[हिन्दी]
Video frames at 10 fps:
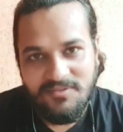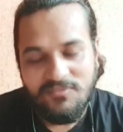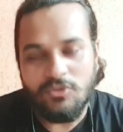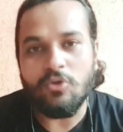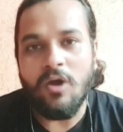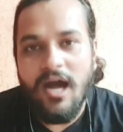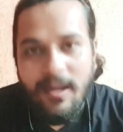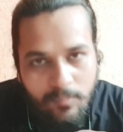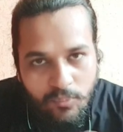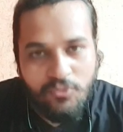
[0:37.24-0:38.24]
जो
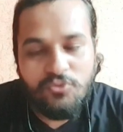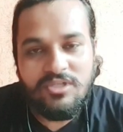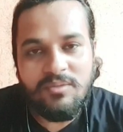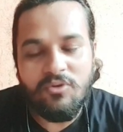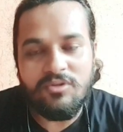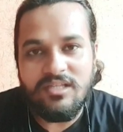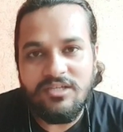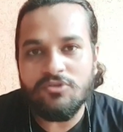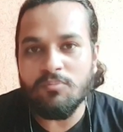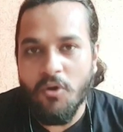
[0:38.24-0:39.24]
आप मुंह से बोलते
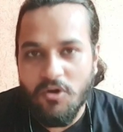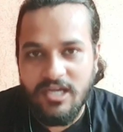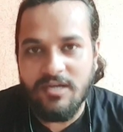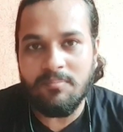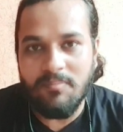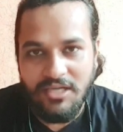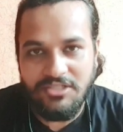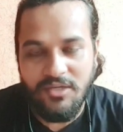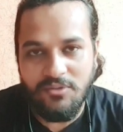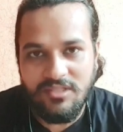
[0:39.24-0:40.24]
हैं जो मौखिक
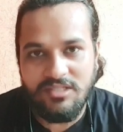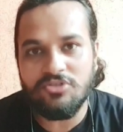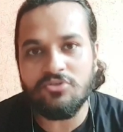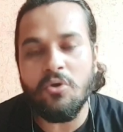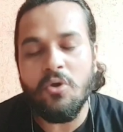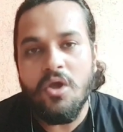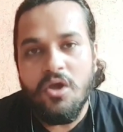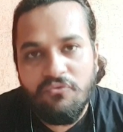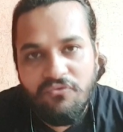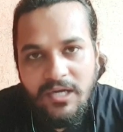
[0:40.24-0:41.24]
भाषा होती है जिसको
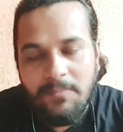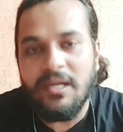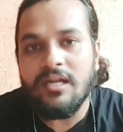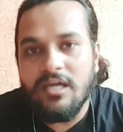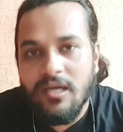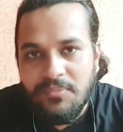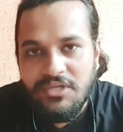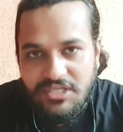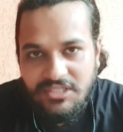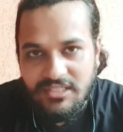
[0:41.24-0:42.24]
वर्बल
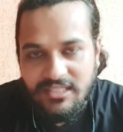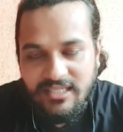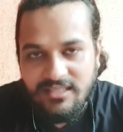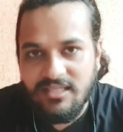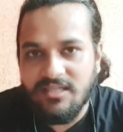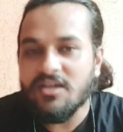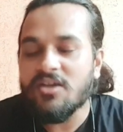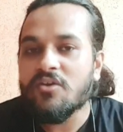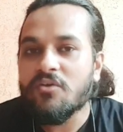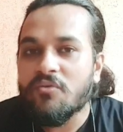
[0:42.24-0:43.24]
कम्युनिकेशन कहते हैं
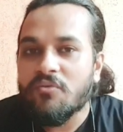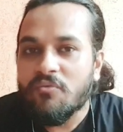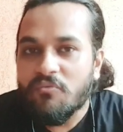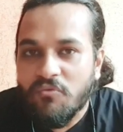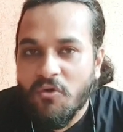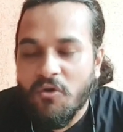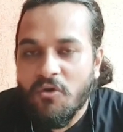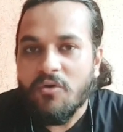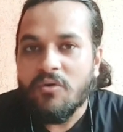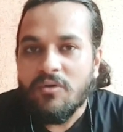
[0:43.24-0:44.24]
वो
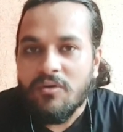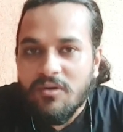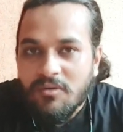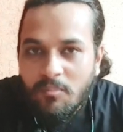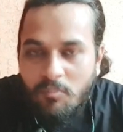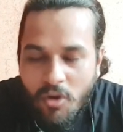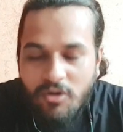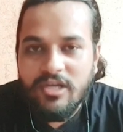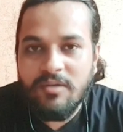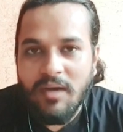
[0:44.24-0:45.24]

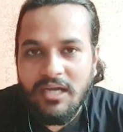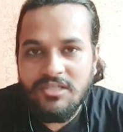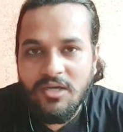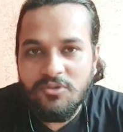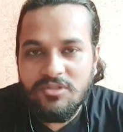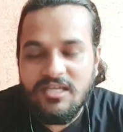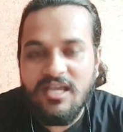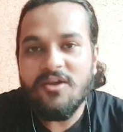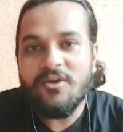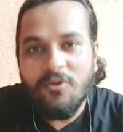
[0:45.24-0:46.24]
मौखिक भाषा होती है
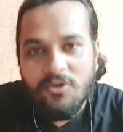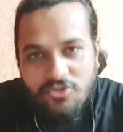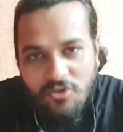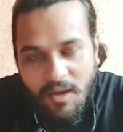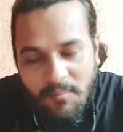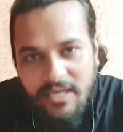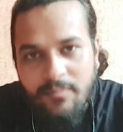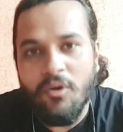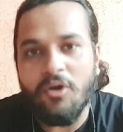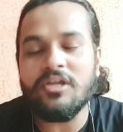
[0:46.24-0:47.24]
और जो हमारी
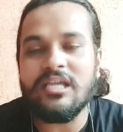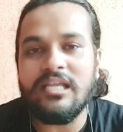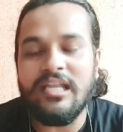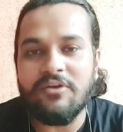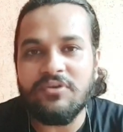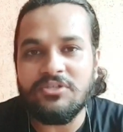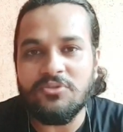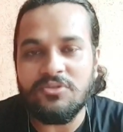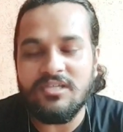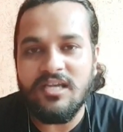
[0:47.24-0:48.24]
बॉडी की लैंग्वेज
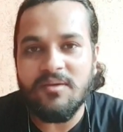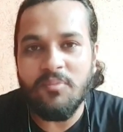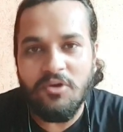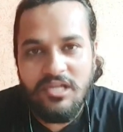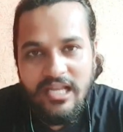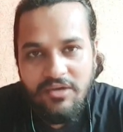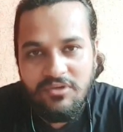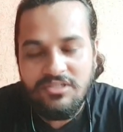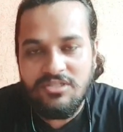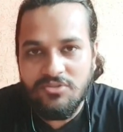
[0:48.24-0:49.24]
होती है बॉडी
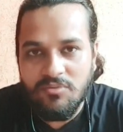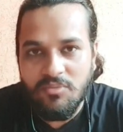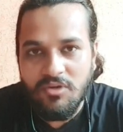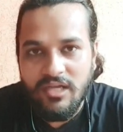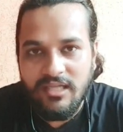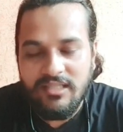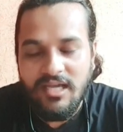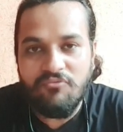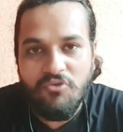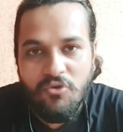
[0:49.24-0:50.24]
लैंग्वेज जिसको बोला जाता है
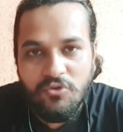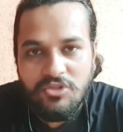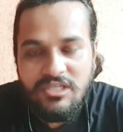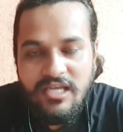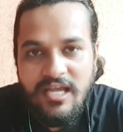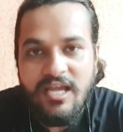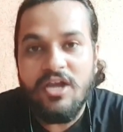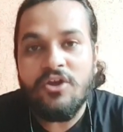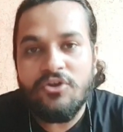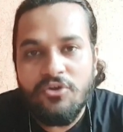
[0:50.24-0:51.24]
वो होती है
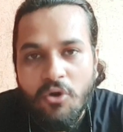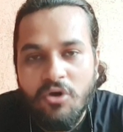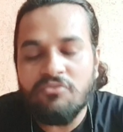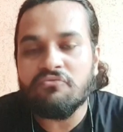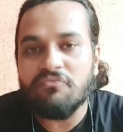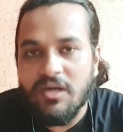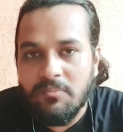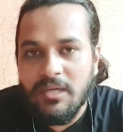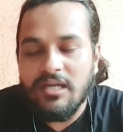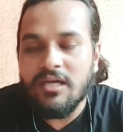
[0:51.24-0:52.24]
नॉन
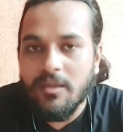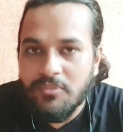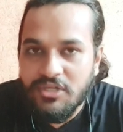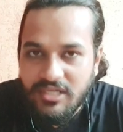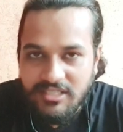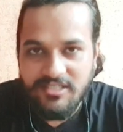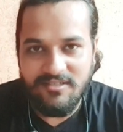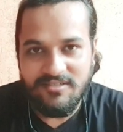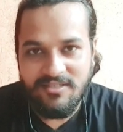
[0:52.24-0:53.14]
वर्बल कम्युनिकेशन